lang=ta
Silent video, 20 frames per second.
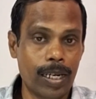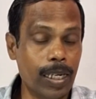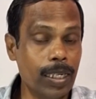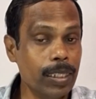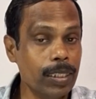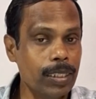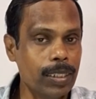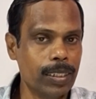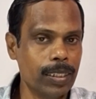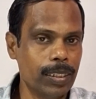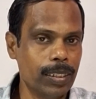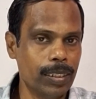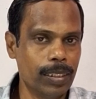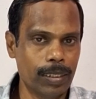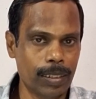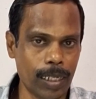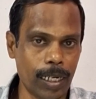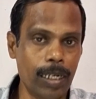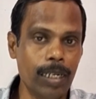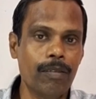கழுத்து
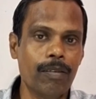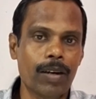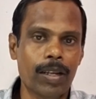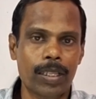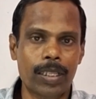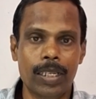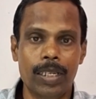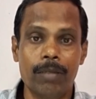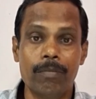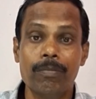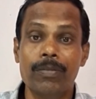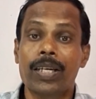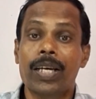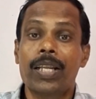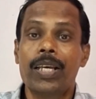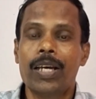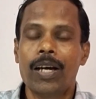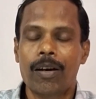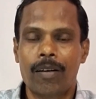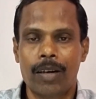தண்டுவடத்தையும்
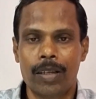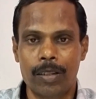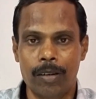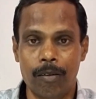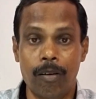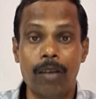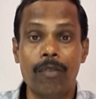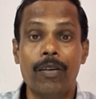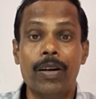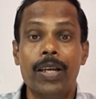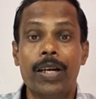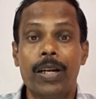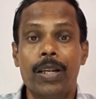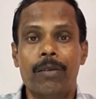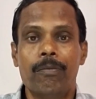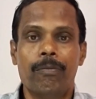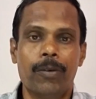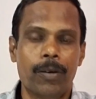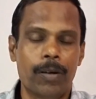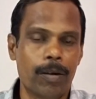சரியாக்கும் அதில் உள்ள
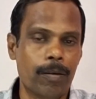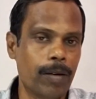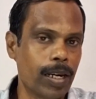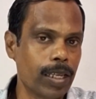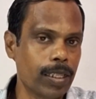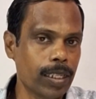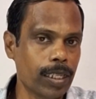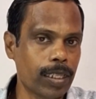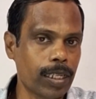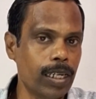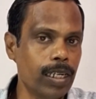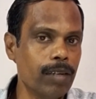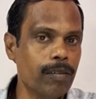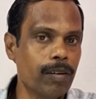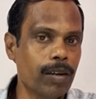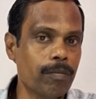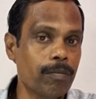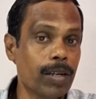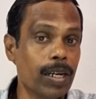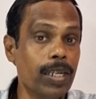வழிகளையும் போக்கும் ஏன்னா இந்த
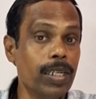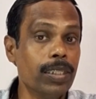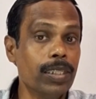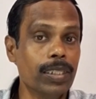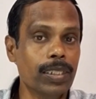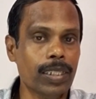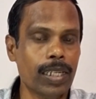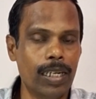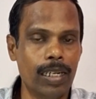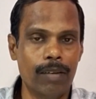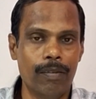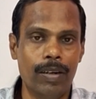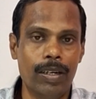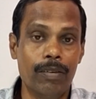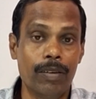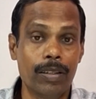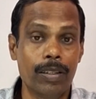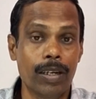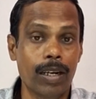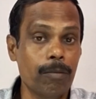தண்டுவடம் கழுத்து சைடில்
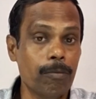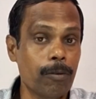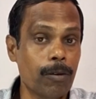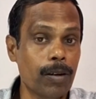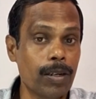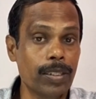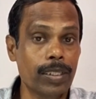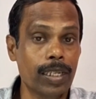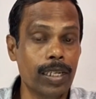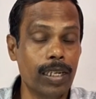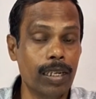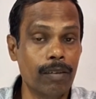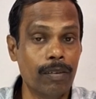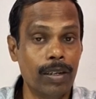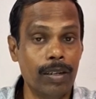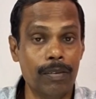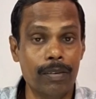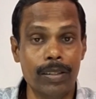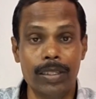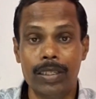வழி வந்தாலும் புரடி சைடில்
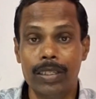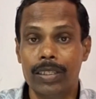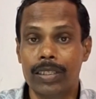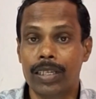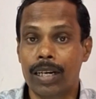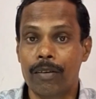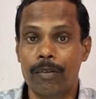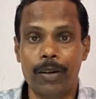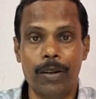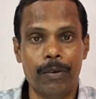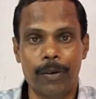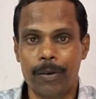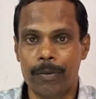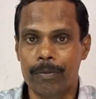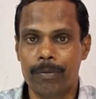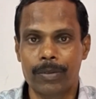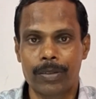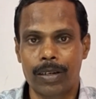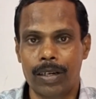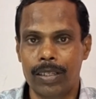வழி வந்து தலைவலி
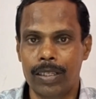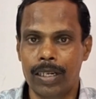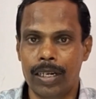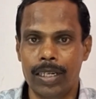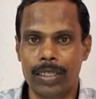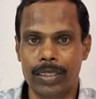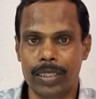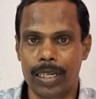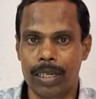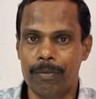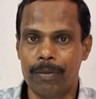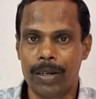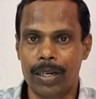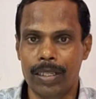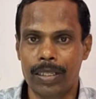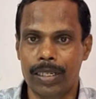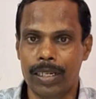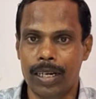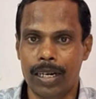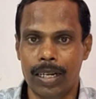வரும் ஸோ அதெல்லாம் சரி
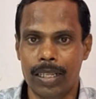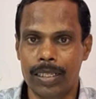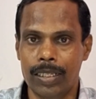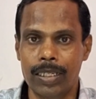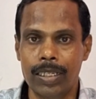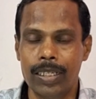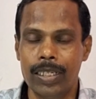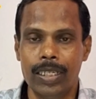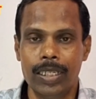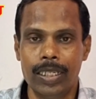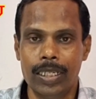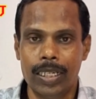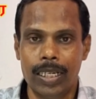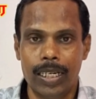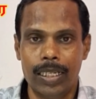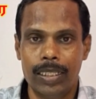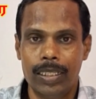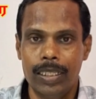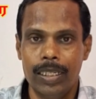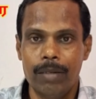பண்ணுறதுக்கானது
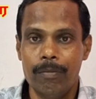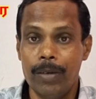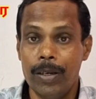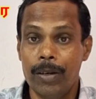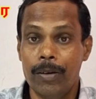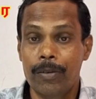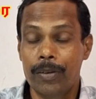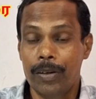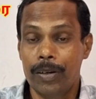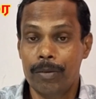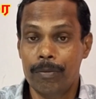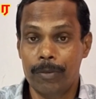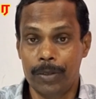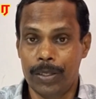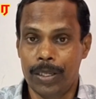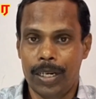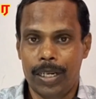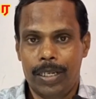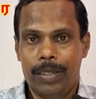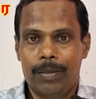இந்த மேருதண்ட
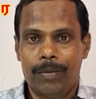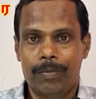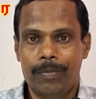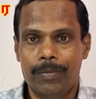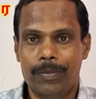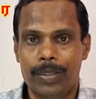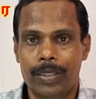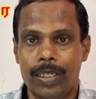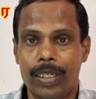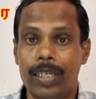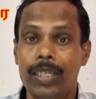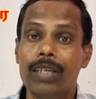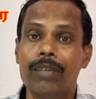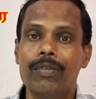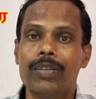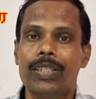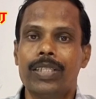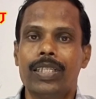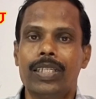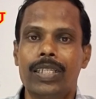முத்திரை இதை
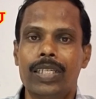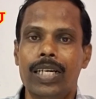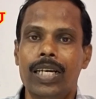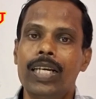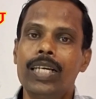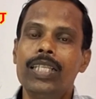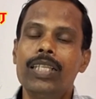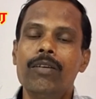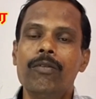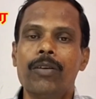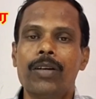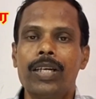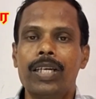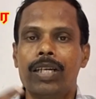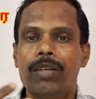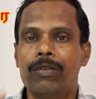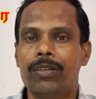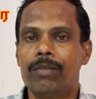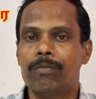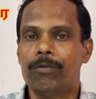வச்சுக்கிட்டு இதை ஒரு
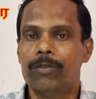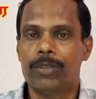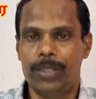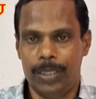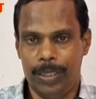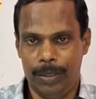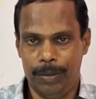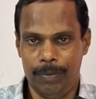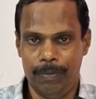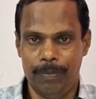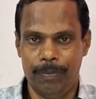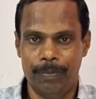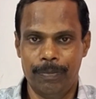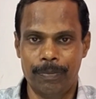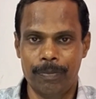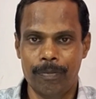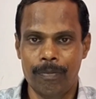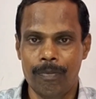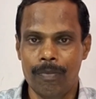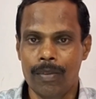இருபது மூச்சு
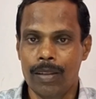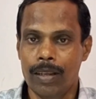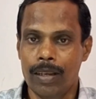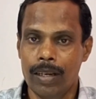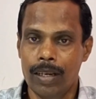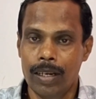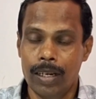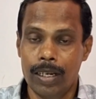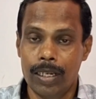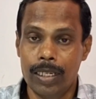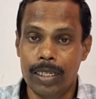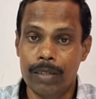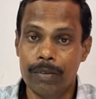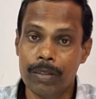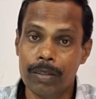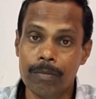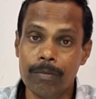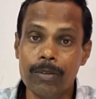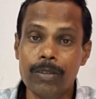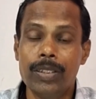
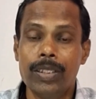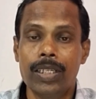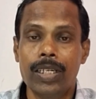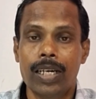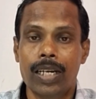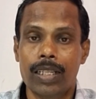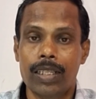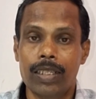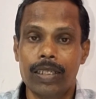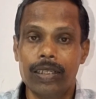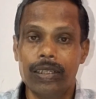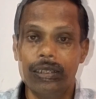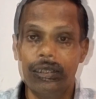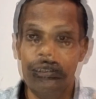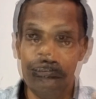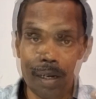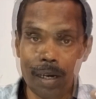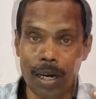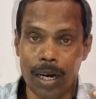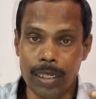இருபது மூச்சுங்கிறது
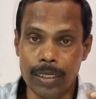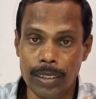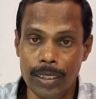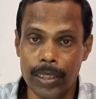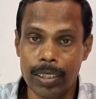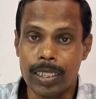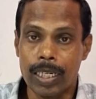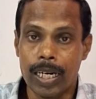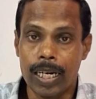அஞ்சு